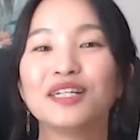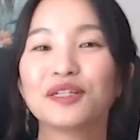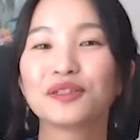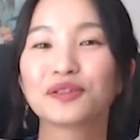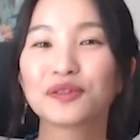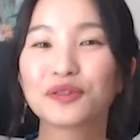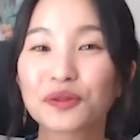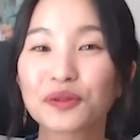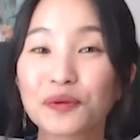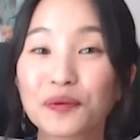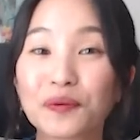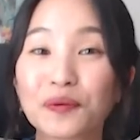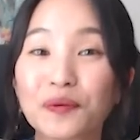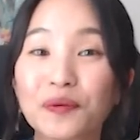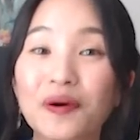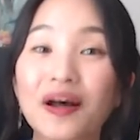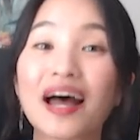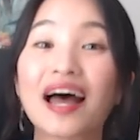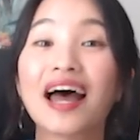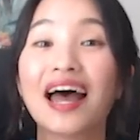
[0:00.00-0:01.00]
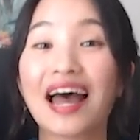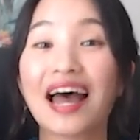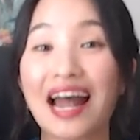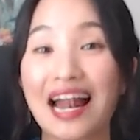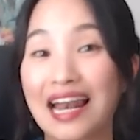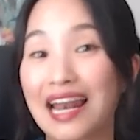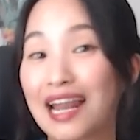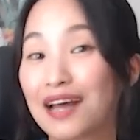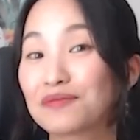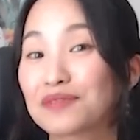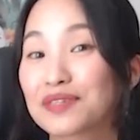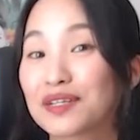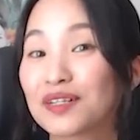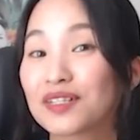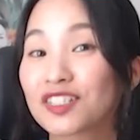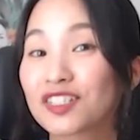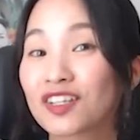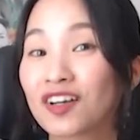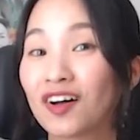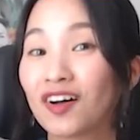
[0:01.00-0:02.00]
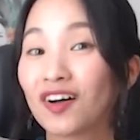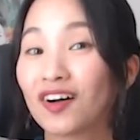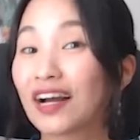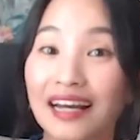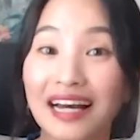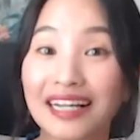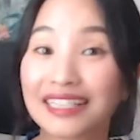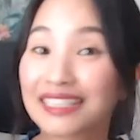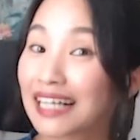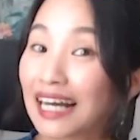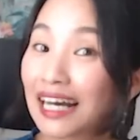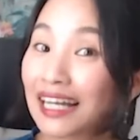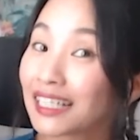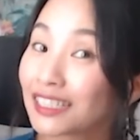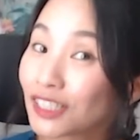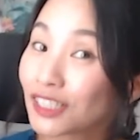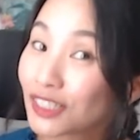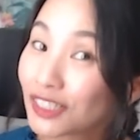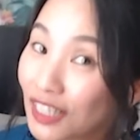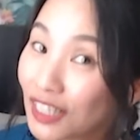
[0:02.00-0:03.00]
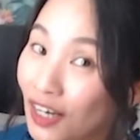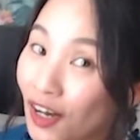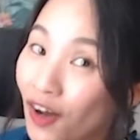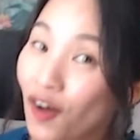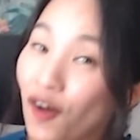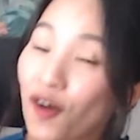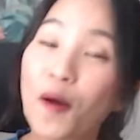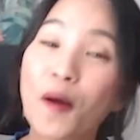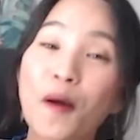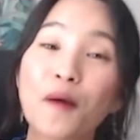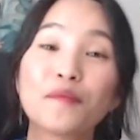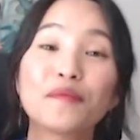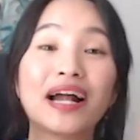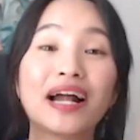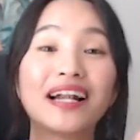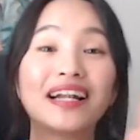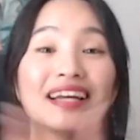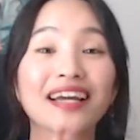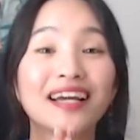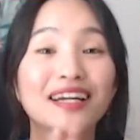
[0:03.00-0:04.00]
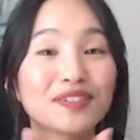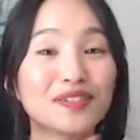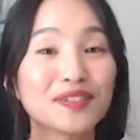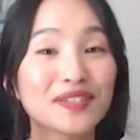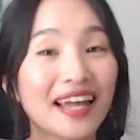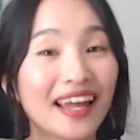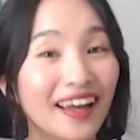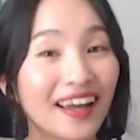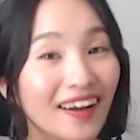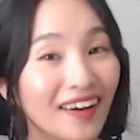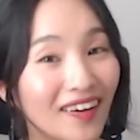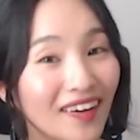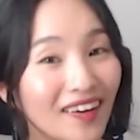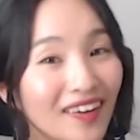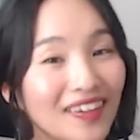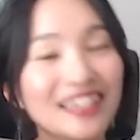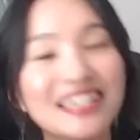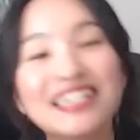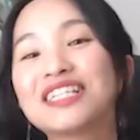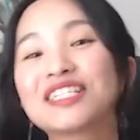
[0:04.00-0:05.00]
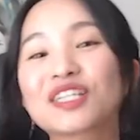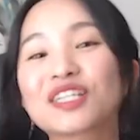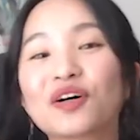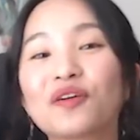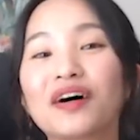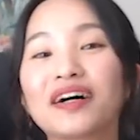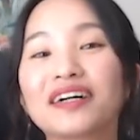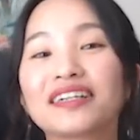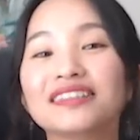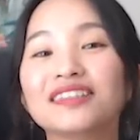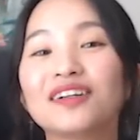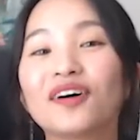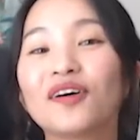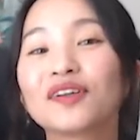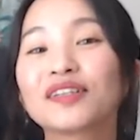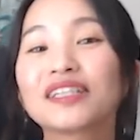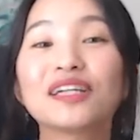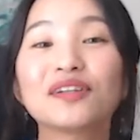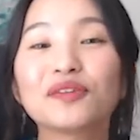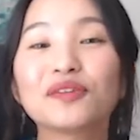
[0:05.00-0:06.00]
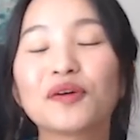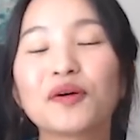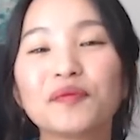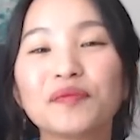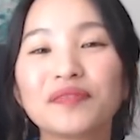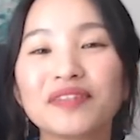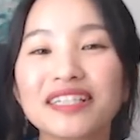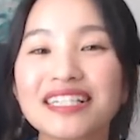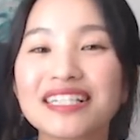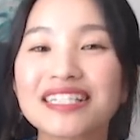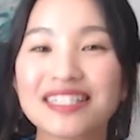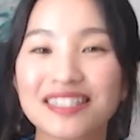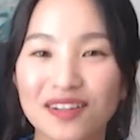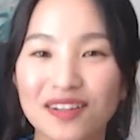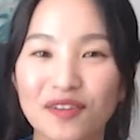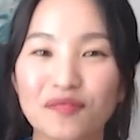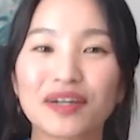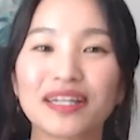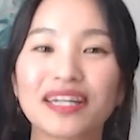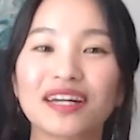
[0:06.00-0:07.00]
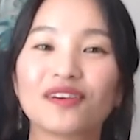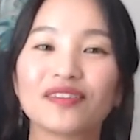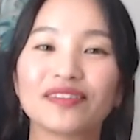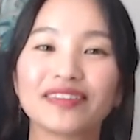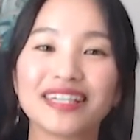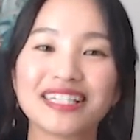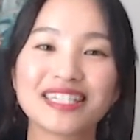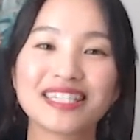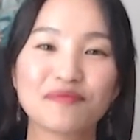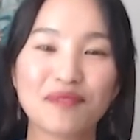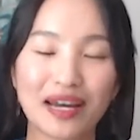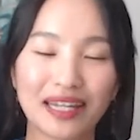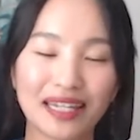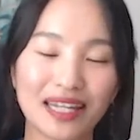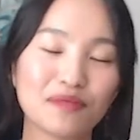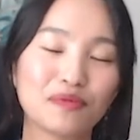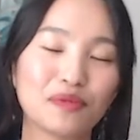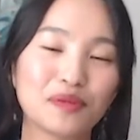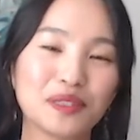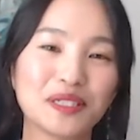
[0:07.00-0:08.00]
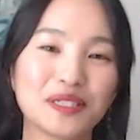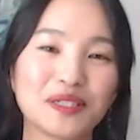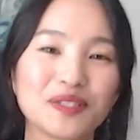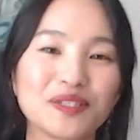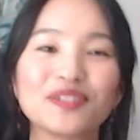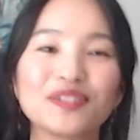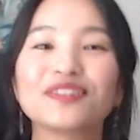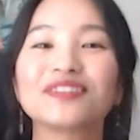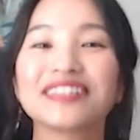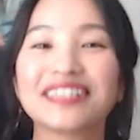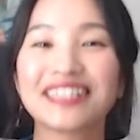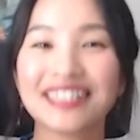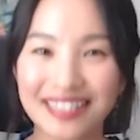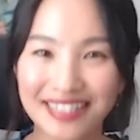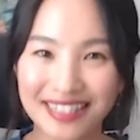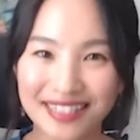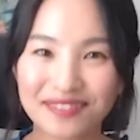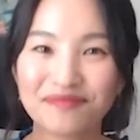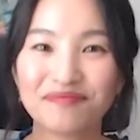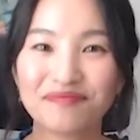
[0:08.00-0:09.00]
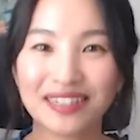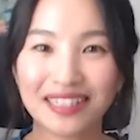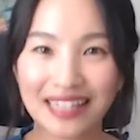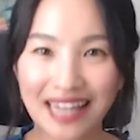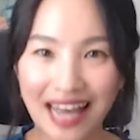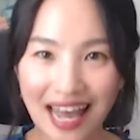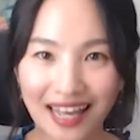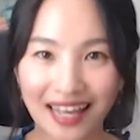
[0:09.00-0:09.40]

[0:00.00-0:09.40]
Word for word: 구독과 알람 설정 아직 안 하셨어요? 빨리 해주세요. 저와 그 어디에도 없는 수영만의 컨텐츠 받아보실 수 있습니다.